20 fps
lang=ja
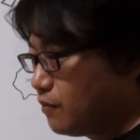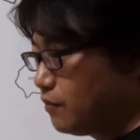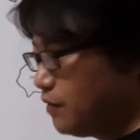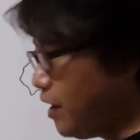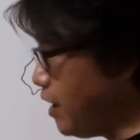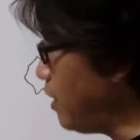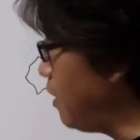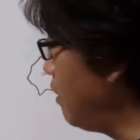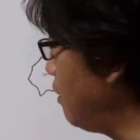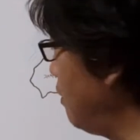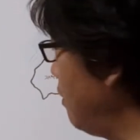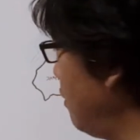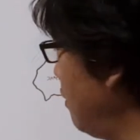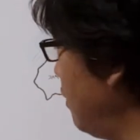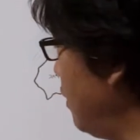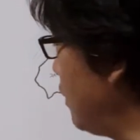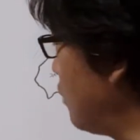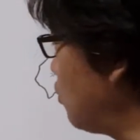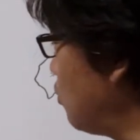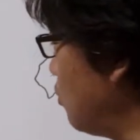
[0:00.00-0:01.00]
で
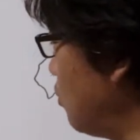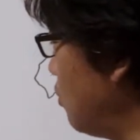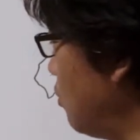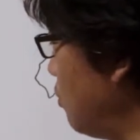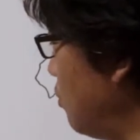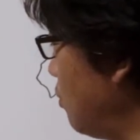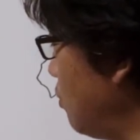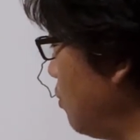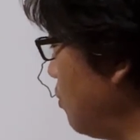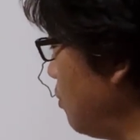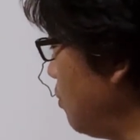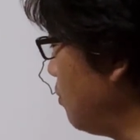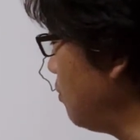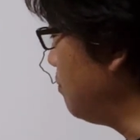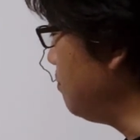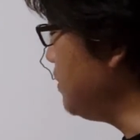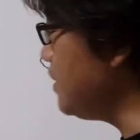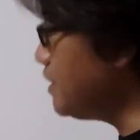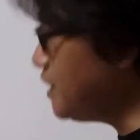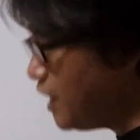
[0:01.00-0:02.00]
えっと
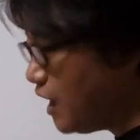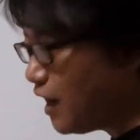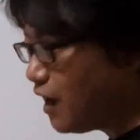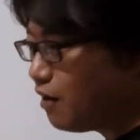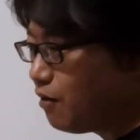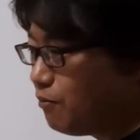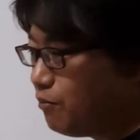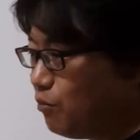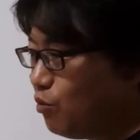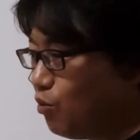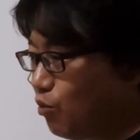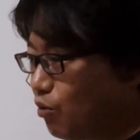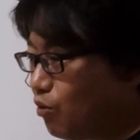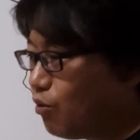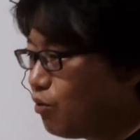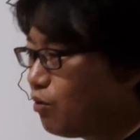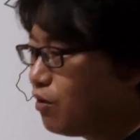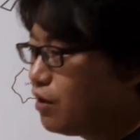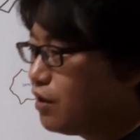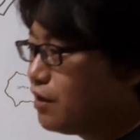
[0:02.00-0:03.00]
みんなもう